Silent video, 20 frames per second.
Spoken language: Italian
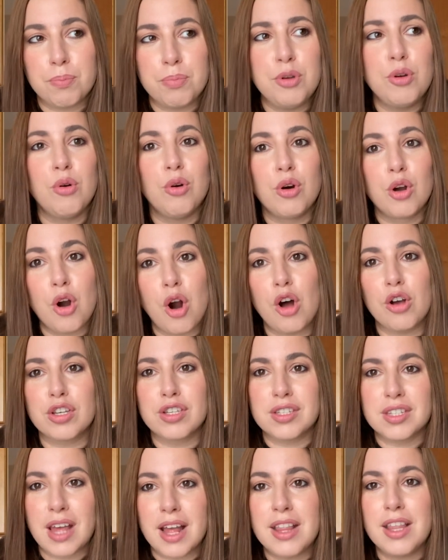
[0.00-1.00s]
più
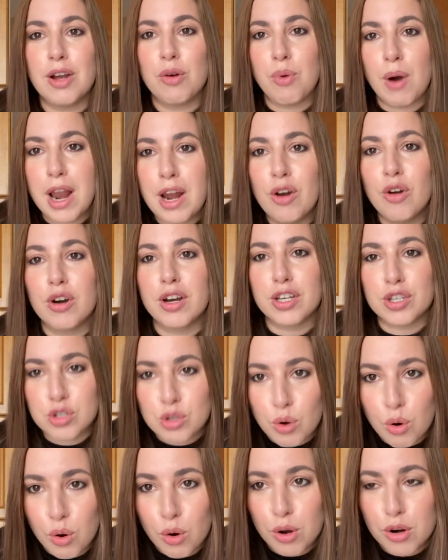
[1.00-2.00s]
grossa di quello che
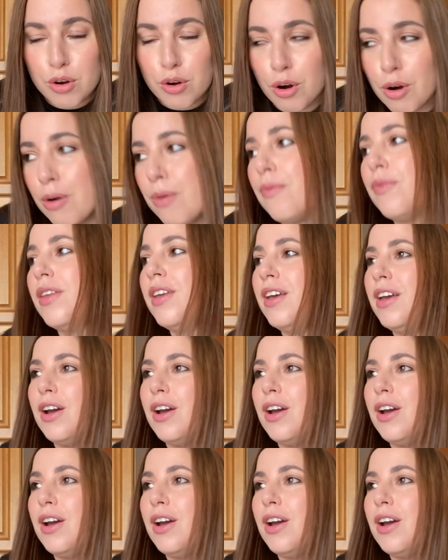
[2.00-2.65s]
sono